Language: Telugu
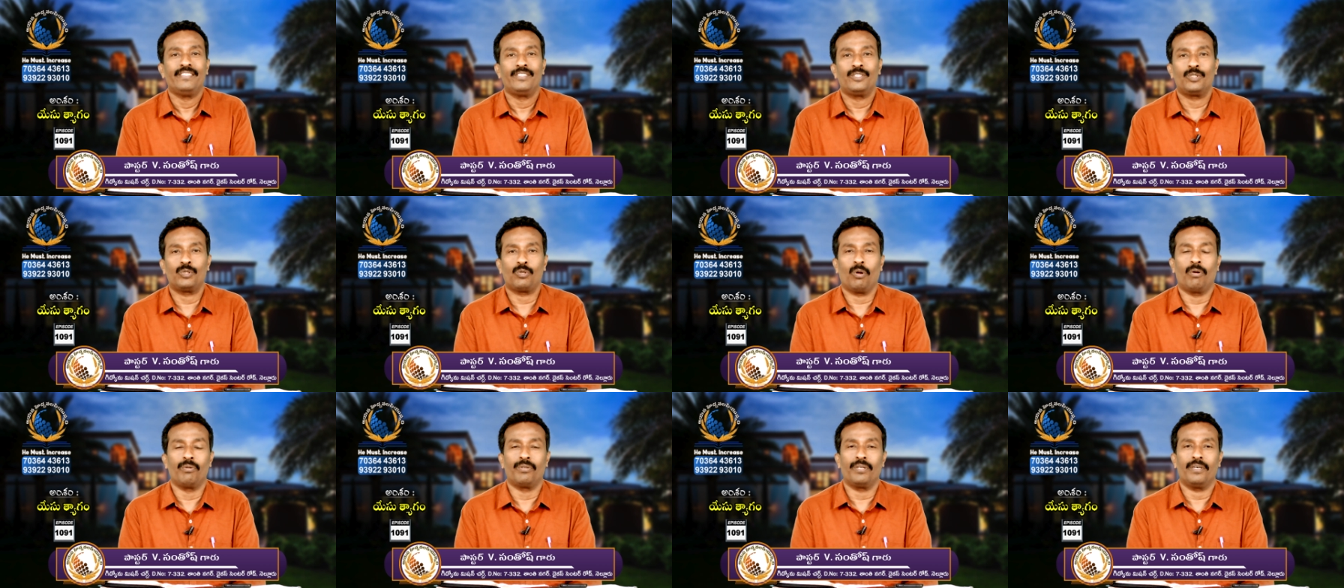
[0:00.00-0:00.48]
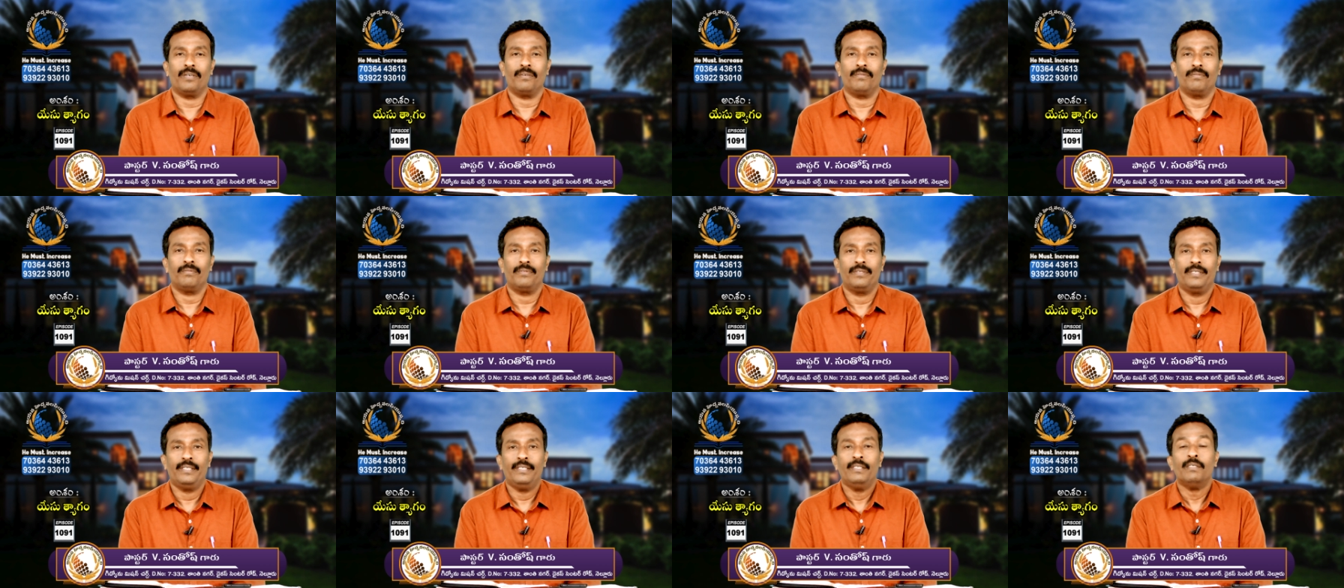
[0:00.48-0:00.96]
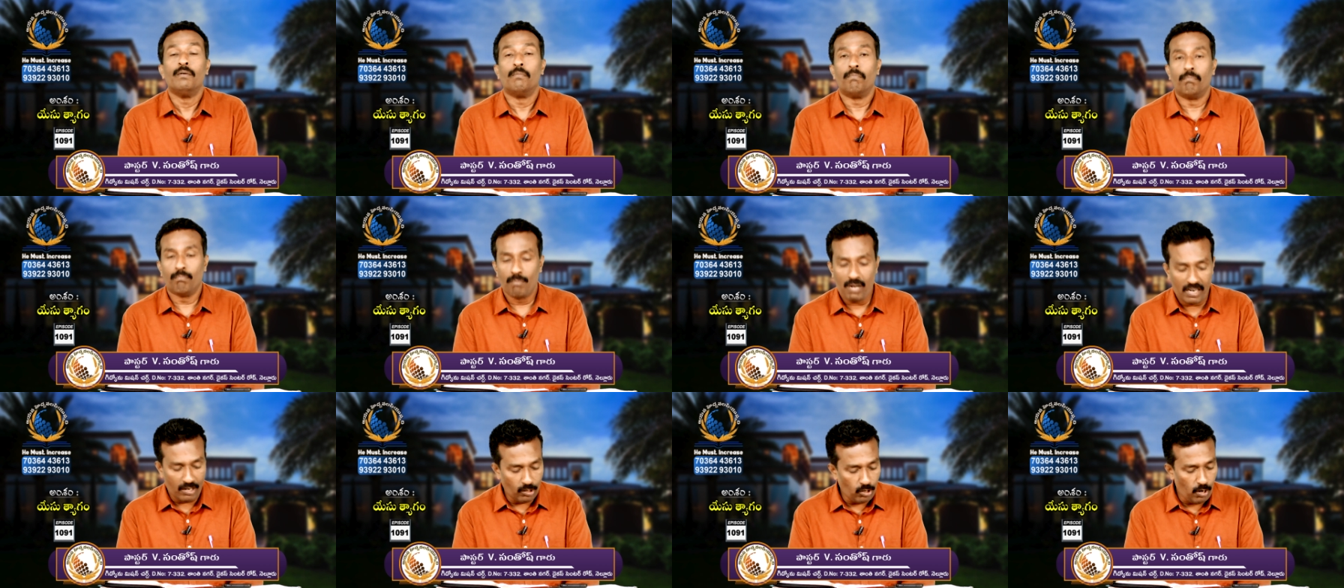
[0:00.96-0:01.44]
స్తోత్రం
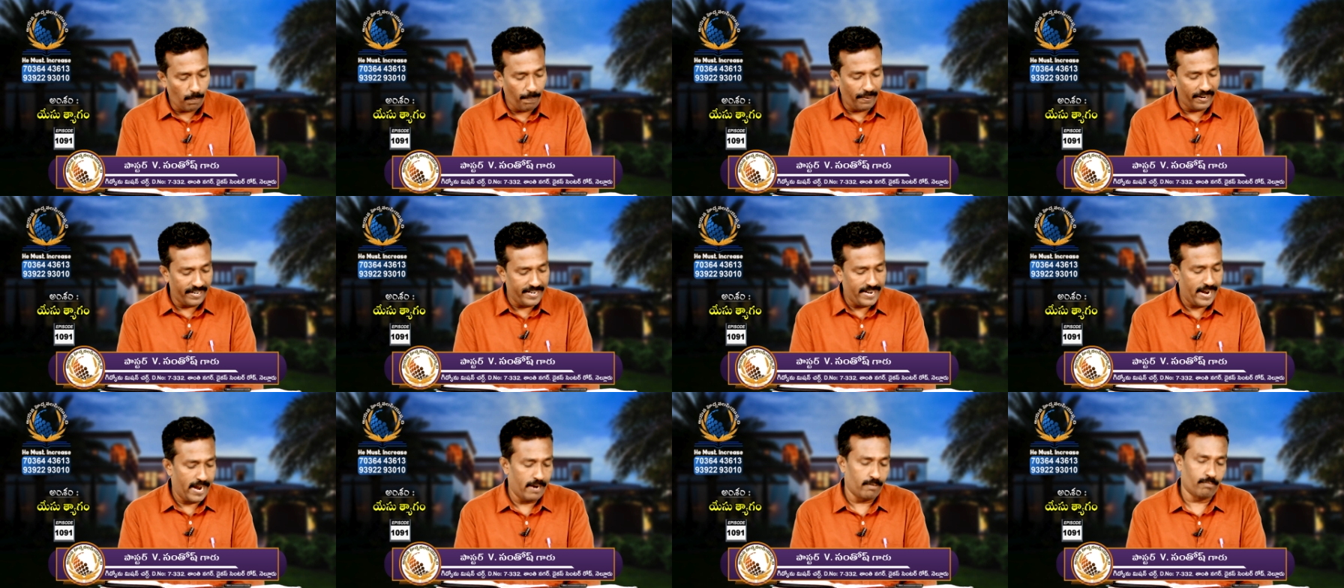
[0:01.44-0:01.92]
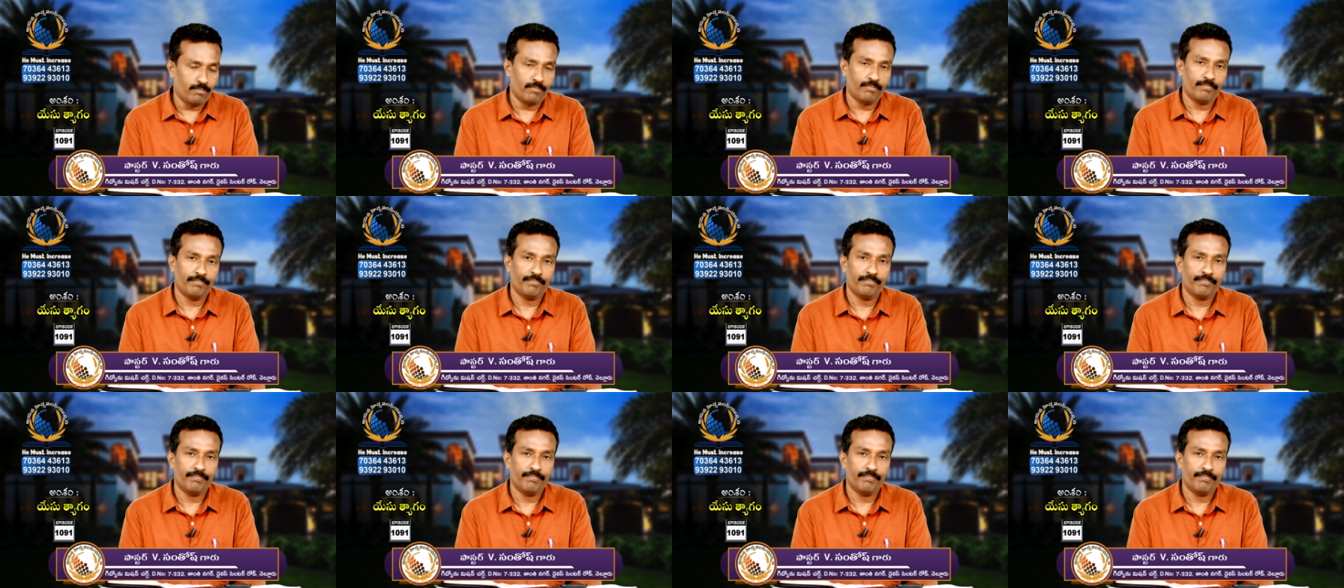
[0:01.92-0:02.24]
మరొక పర్యాయం